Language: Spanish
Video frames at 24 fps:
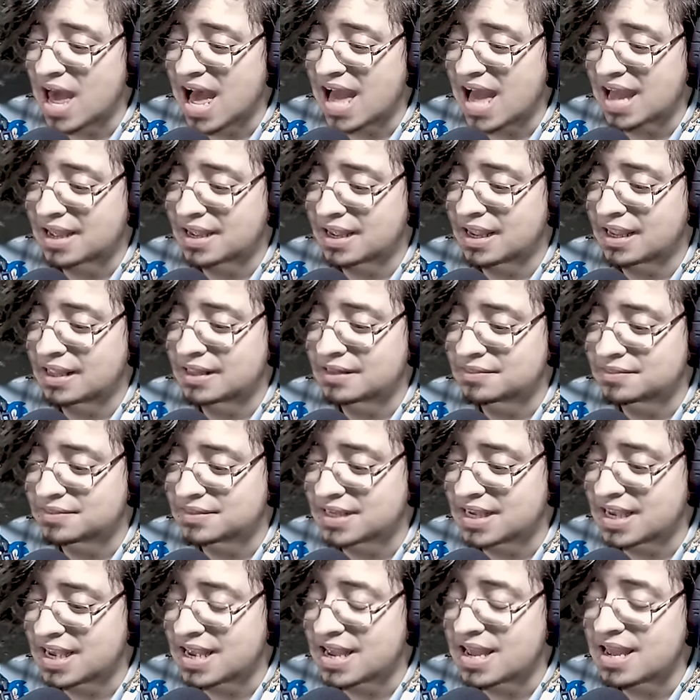
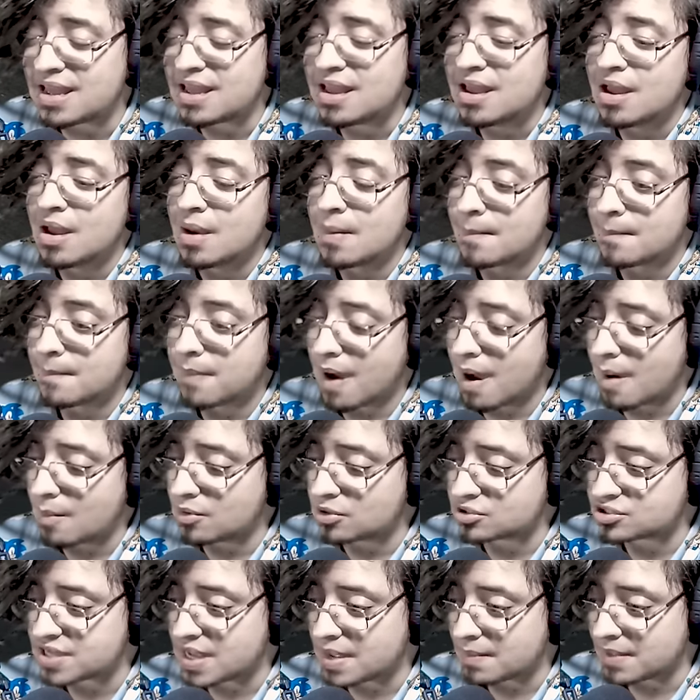gente.
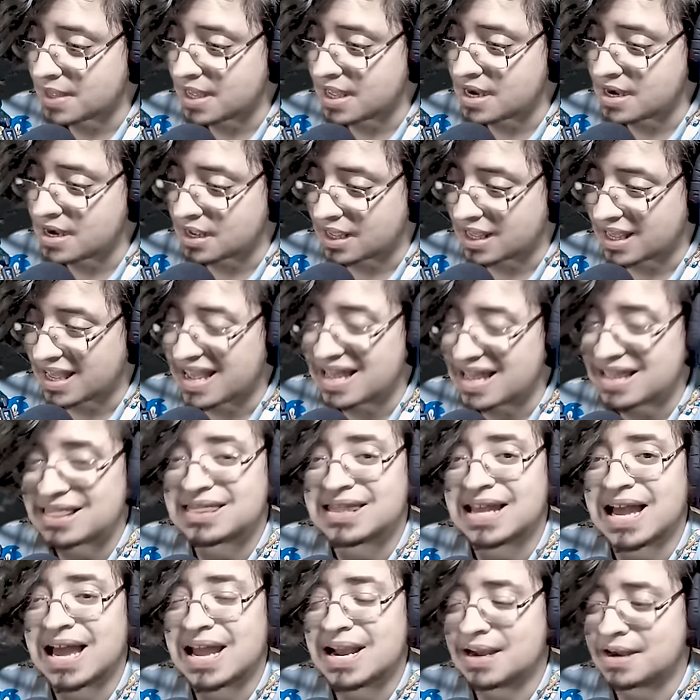Vamos a ver qué
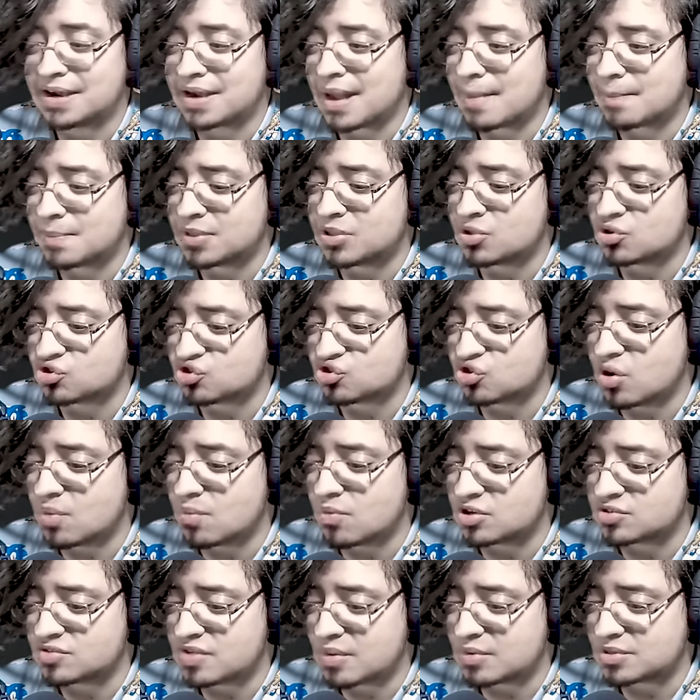tan rápido
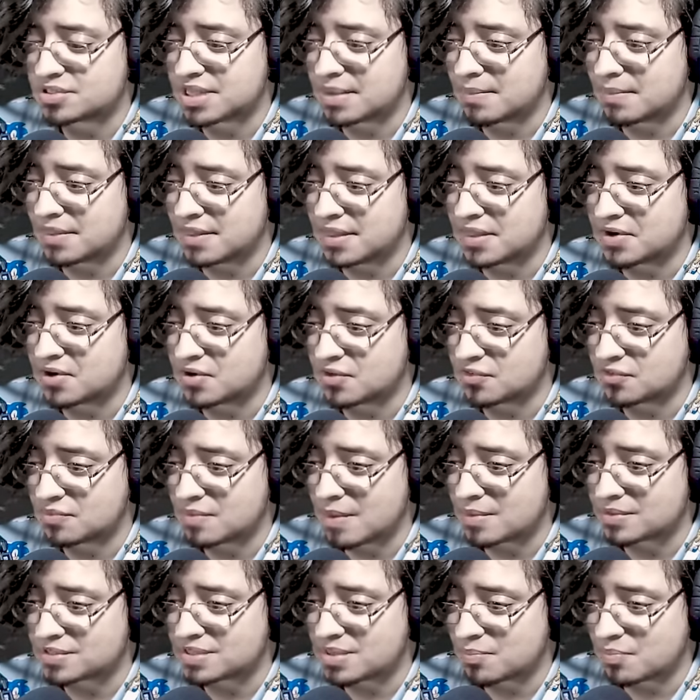somos. Vamos a medirnos.
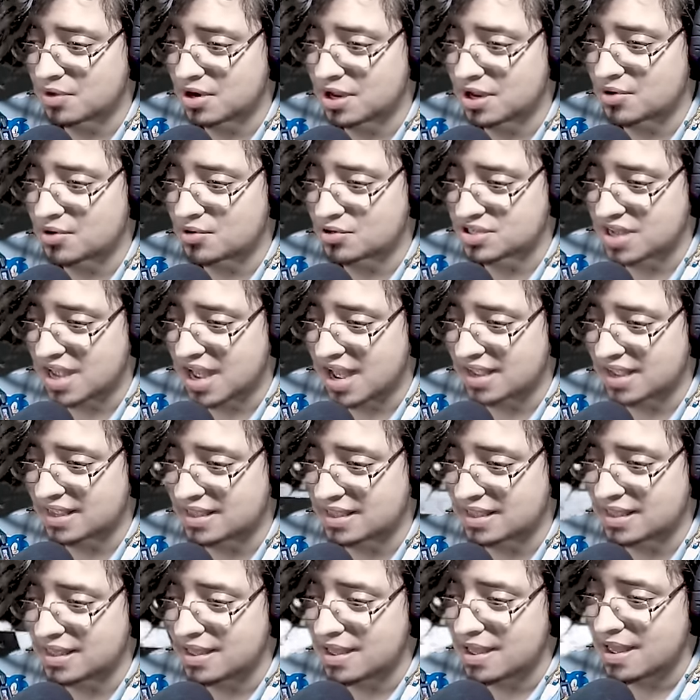Vamos a ponernos
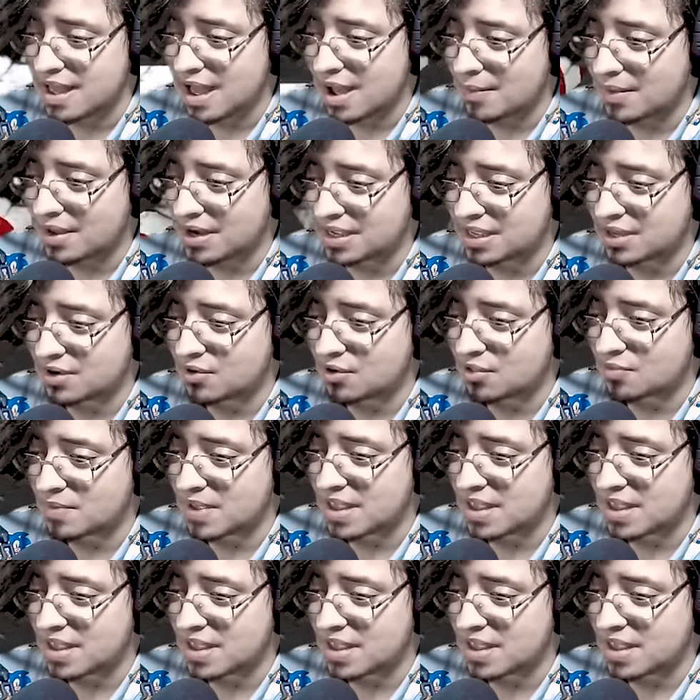aquí. A ver que no nos vaya a